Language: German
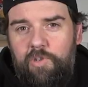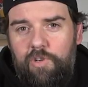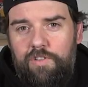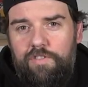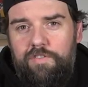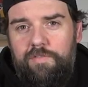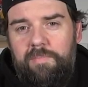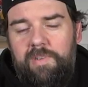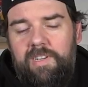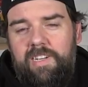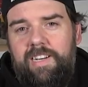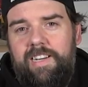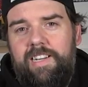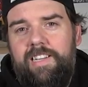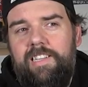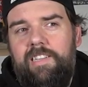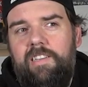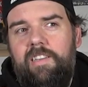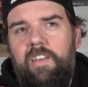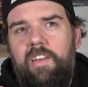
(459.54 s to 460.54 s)

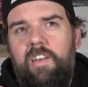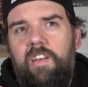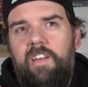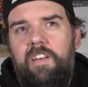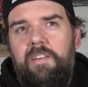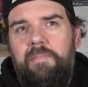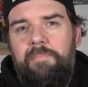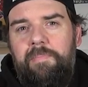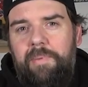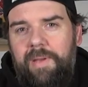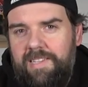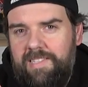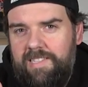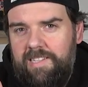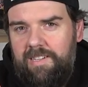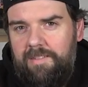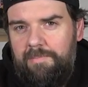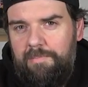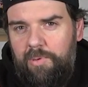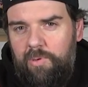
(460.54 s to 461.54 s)
Kurvenbereich
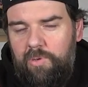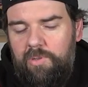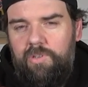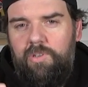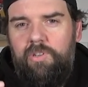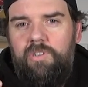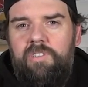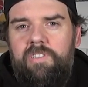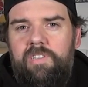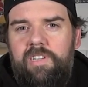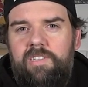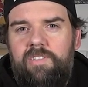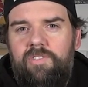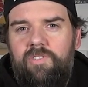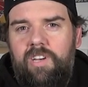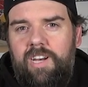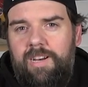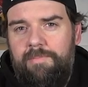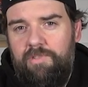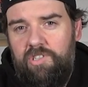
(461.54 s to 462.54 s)
besseren Bodenkontakt
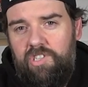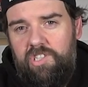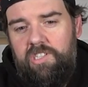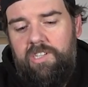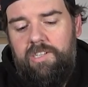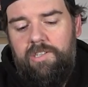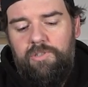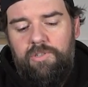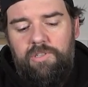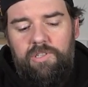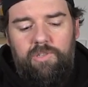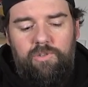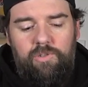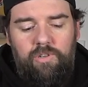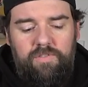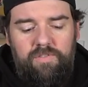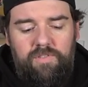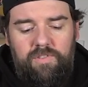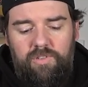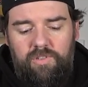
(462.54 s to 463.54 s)
zu haben und schneller durch die
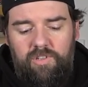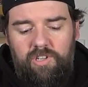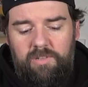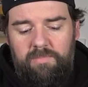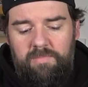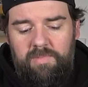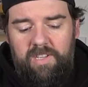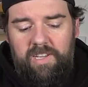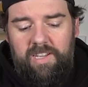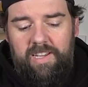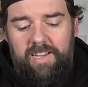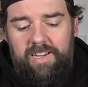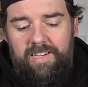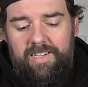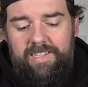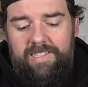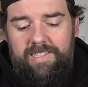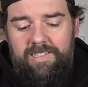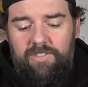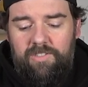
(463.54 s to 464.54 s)
Kurven zu kommen.
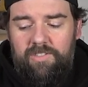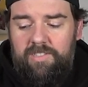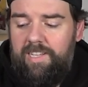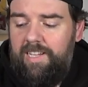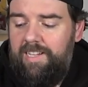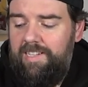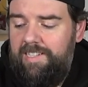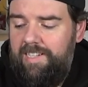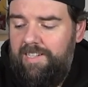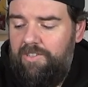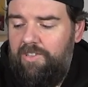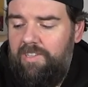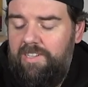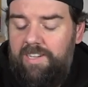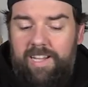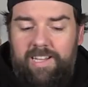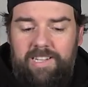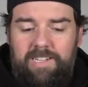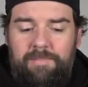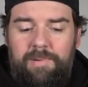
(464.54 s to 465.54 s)
Das sind so Sachen, die er noch
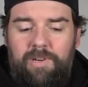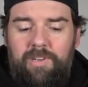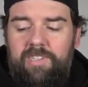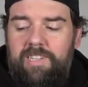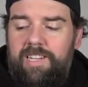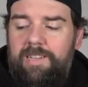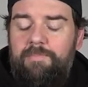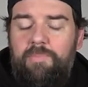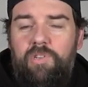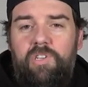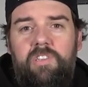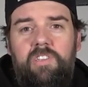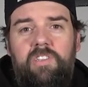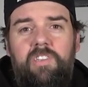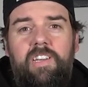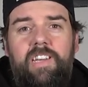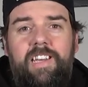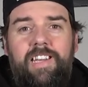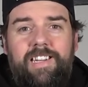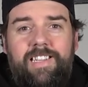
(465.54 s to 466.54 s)
nachgebaut haben möchte.
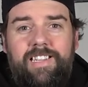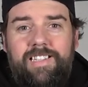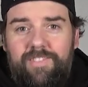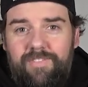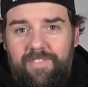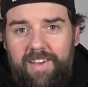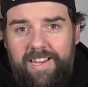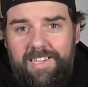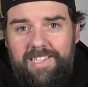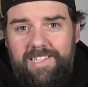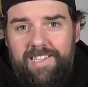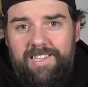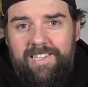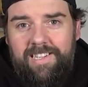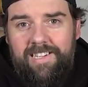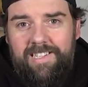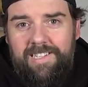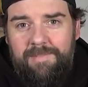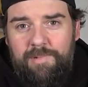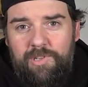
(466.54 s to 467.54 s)
Des Weiteren
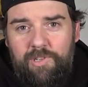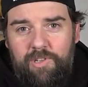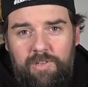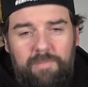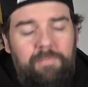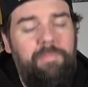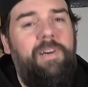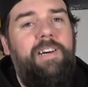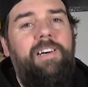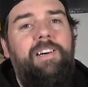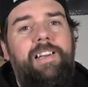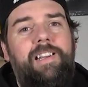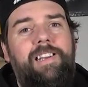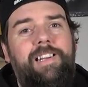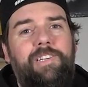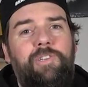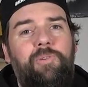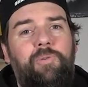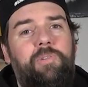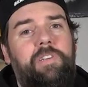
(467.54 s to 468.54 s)
hat er mir noch ein paar
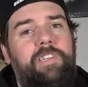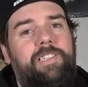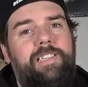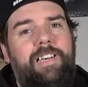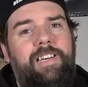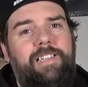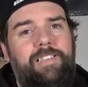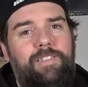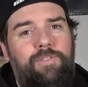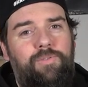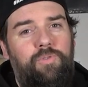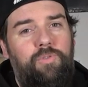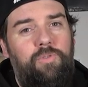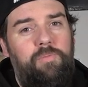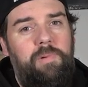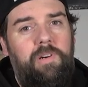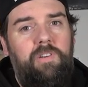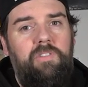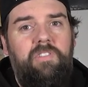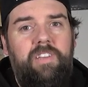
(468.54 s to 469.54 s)
Elektronik-Sachen dazu
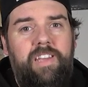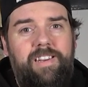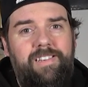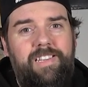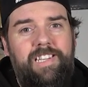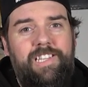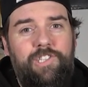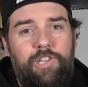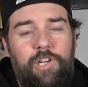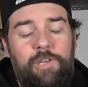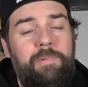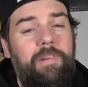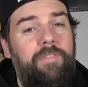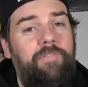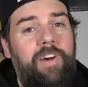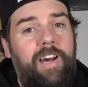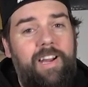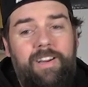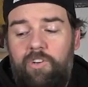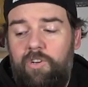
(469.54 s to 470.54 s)
gebaut, denn ich soll ihm den
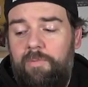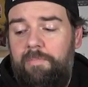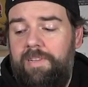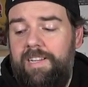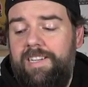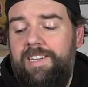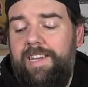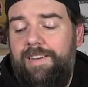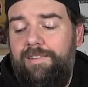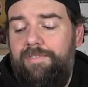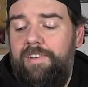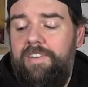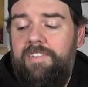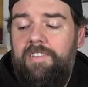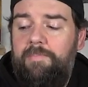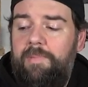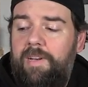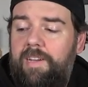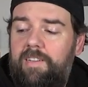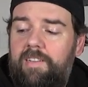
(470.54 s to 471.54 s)
Wagen komplett
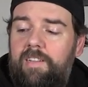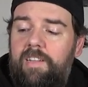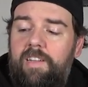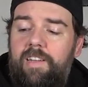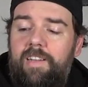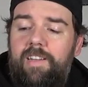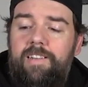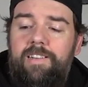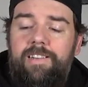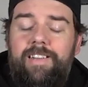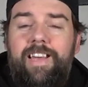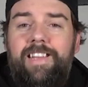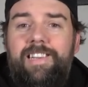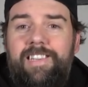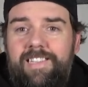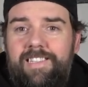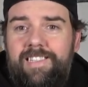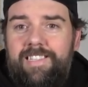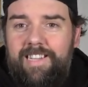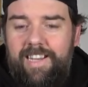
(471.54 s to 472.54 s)
rennfertig machen. Nein,
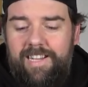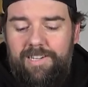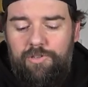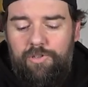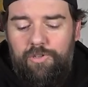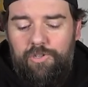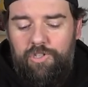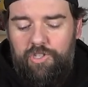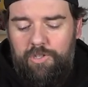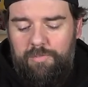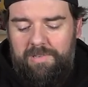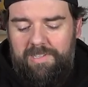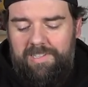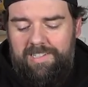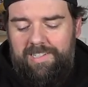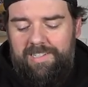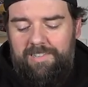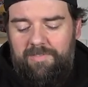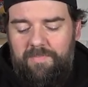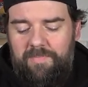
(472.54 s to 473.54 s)
hier ist kein Türstopper
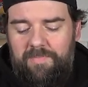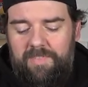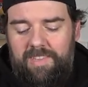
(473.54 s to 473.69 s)
drin.